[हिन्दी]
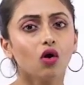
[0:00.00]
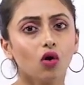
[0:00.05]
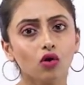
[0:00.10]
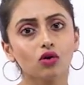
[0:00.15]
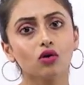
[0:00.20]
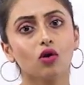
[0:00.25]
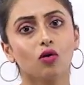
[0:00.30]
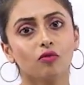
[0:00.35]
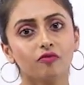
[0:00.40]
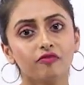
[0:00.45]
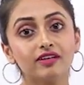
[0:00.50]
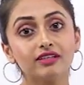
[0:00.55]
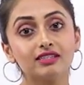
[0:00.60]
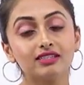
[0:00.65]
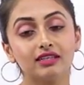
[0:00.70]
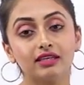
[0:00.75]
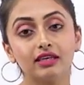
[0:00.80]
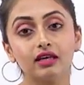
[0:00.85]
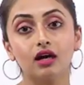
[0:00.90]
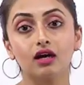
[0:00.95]
और
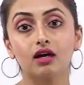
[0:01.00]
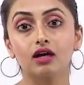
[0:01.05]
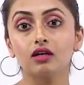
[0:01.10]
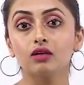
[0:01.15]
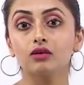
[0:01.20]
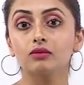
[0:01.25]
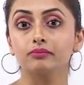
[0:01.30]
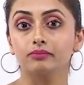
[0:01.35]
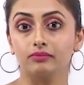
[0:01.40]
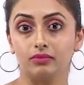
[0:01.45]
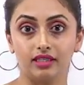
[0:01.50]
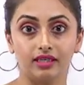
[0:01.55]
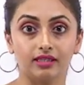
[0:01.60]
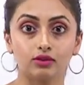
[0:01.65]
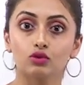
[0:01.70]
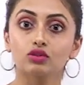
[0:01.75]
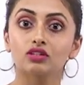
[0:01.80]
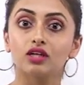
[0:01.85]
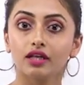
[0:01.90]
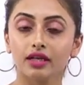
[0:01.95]
ऑब्वियसली अगर ये
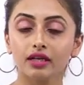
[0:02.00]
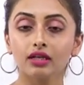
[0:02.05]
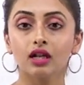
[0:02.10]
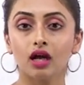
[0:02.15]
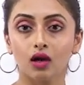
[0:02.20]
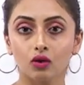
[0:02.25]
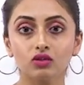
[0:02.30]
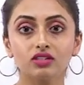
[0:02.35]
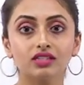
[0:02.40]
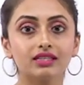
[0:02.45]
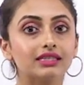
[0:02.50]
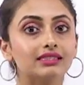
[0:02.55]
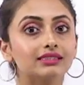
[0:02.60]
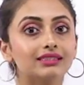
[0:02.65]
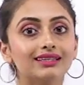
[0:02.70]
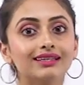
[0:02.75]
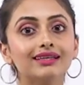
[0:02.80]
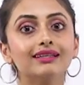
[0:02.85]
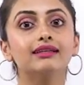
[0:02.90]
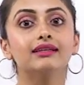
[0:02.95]
तो सारे नाउन्स है
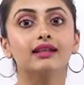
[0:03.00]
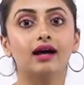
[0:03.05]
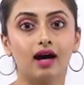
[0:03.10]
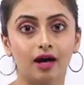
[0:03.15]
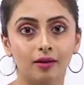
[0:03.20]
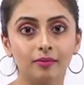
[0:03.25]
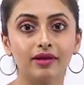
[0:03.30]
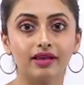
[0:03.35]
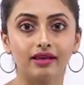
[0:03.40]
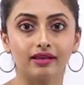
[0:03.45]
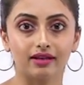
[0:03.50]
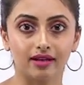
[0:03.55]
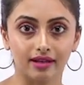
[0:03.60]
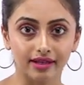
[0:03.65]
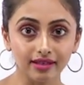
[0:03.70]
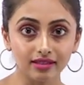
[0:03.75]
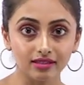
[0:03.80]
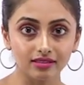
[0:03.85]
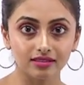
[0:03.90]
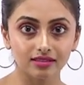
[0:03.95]
किसी के नाम है
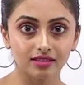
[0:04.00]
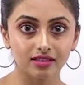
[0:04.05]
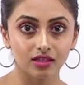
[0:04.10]
राइट right?